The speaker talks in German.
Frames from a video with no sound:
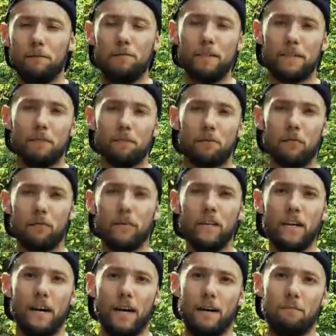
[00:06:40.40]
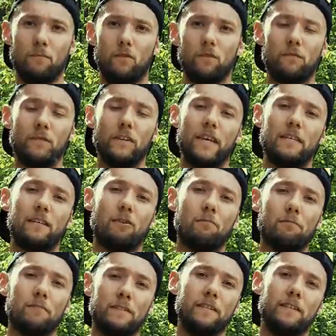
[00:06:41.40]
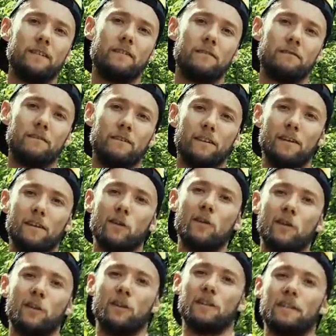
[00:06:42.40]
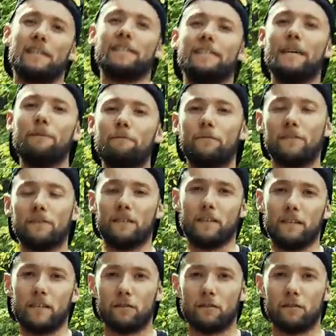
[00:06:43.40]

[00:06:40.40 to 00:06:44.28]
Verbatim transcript: die ein bisschen Profil haben und vielleicht auch ein bisschen gedämpft sind.